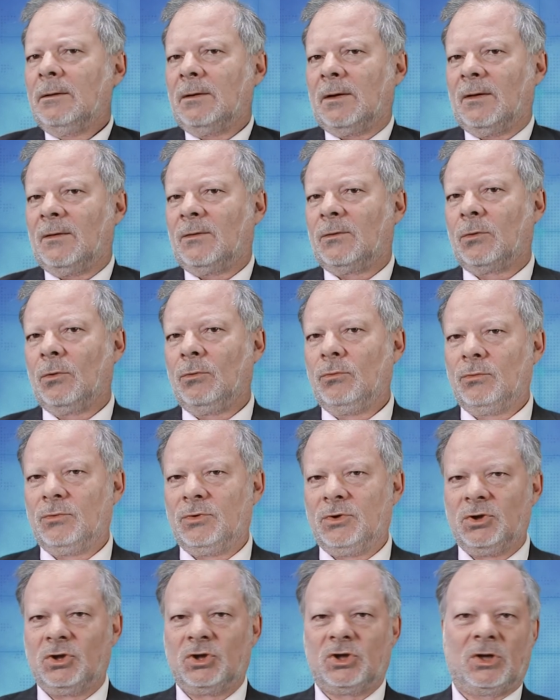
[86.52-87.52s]
Qu'est-ce que nous
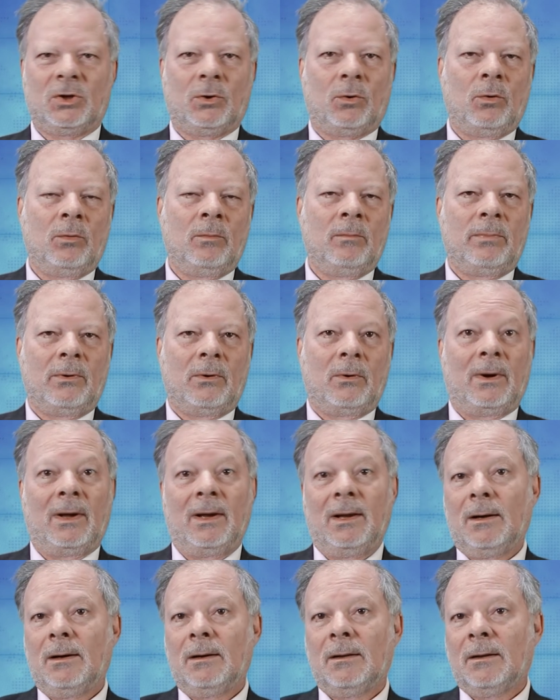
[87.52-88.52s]
dit Jérôme
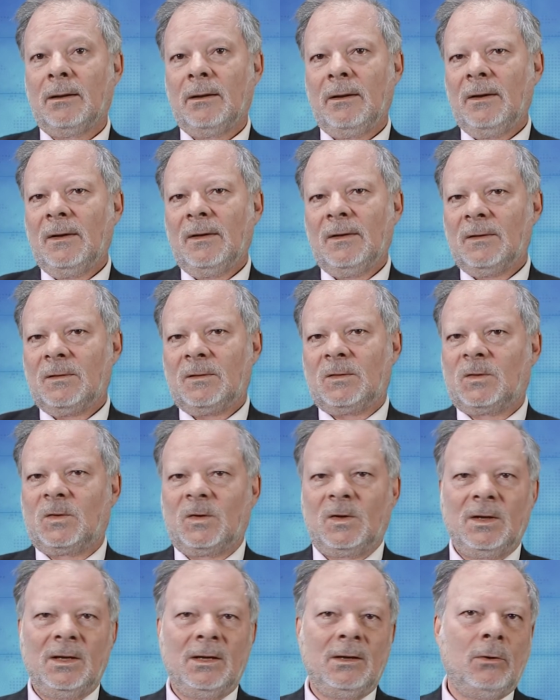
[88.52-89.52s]
Powell
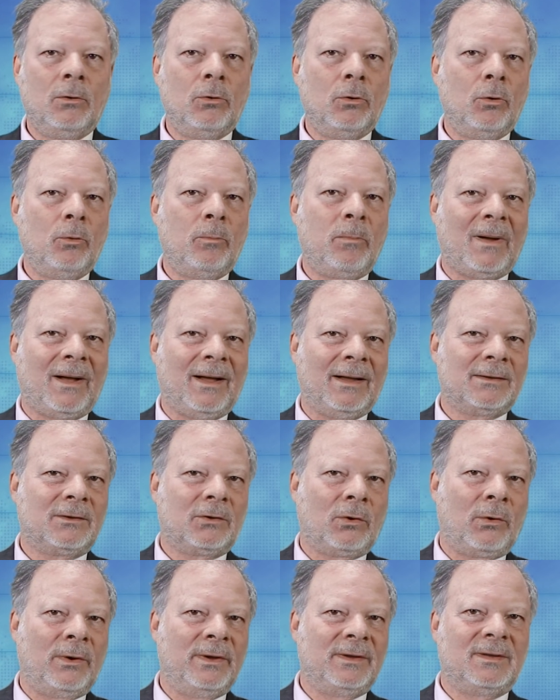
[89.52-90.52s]
C'est le
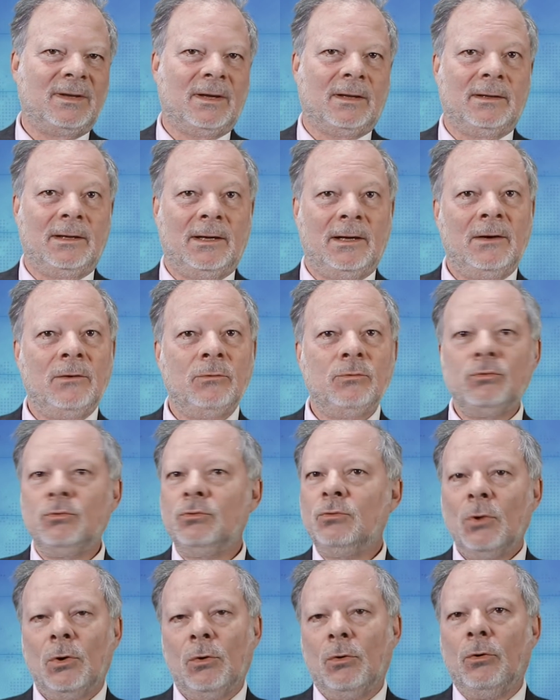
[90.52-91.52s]
printemps éternel
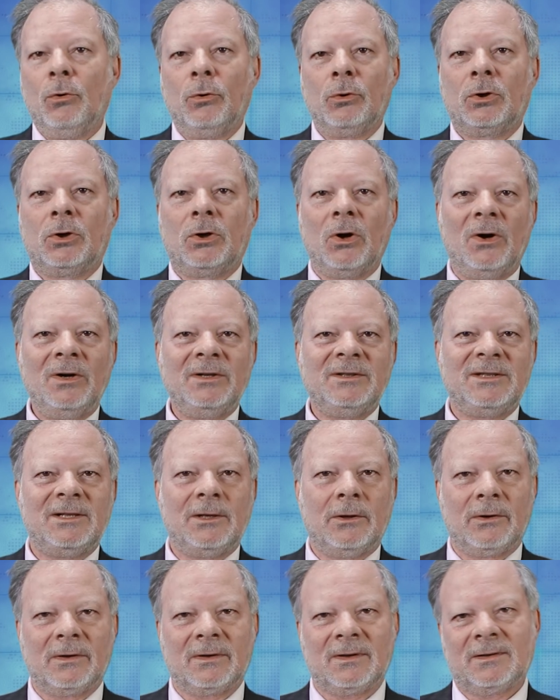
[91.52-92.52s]
ou le
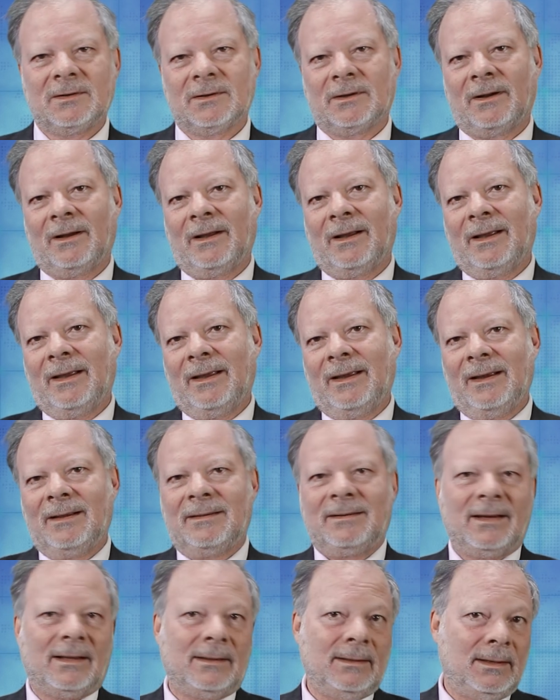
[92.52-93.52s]
Goldilocks
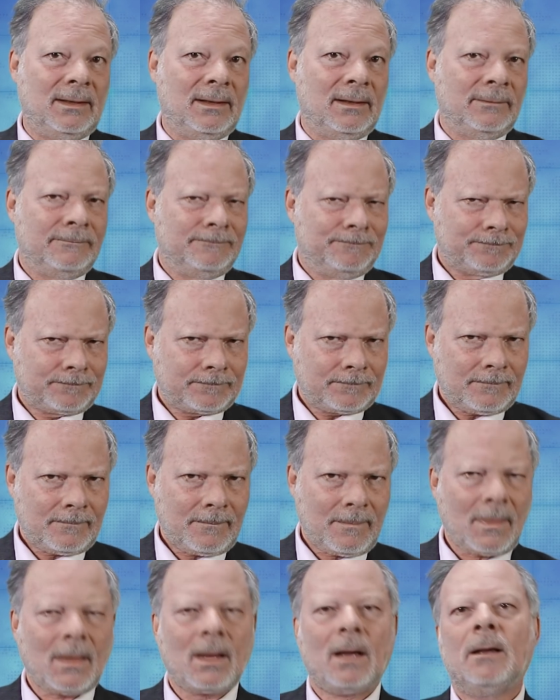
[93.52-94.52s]
éternel.
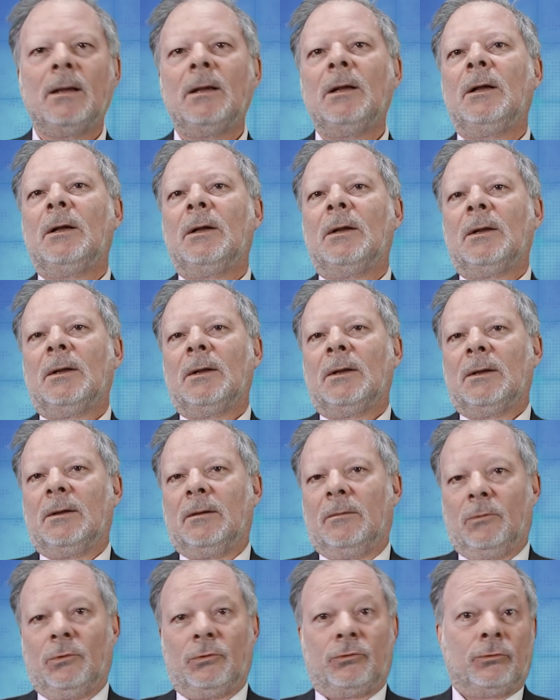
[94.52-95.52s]

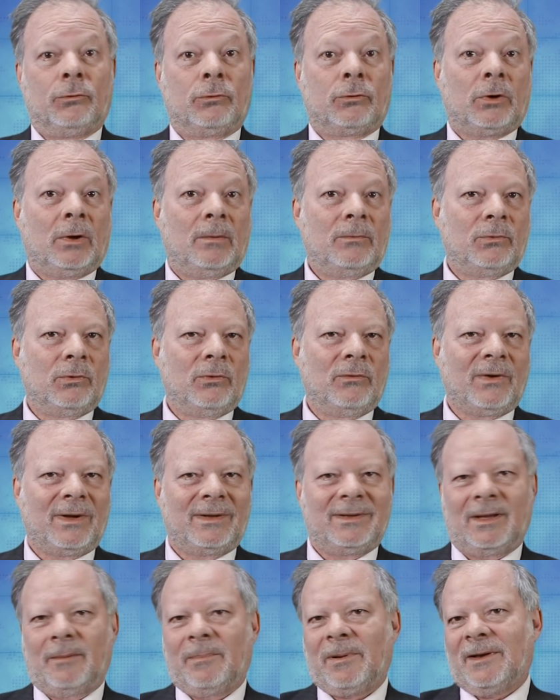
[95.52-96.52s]
Monsieur Trump
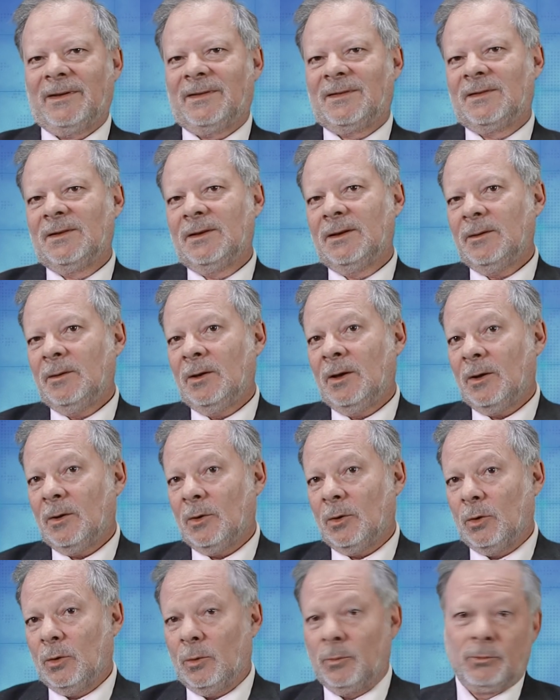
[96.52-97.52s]
devrait apprécier,
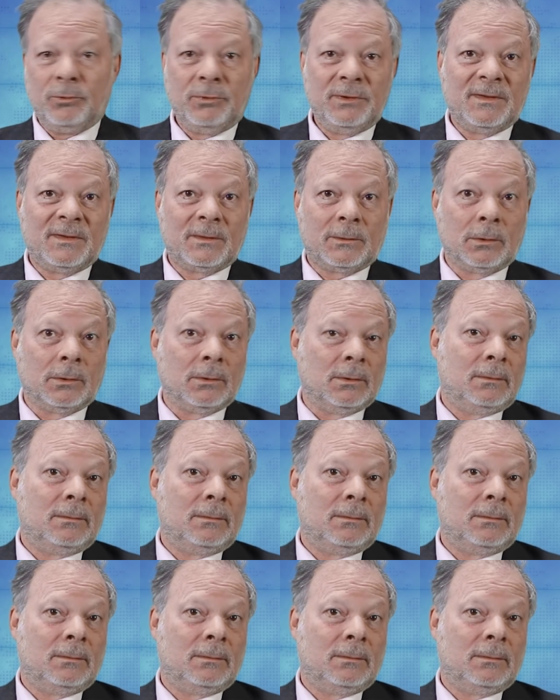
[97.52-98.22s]
euh, puisque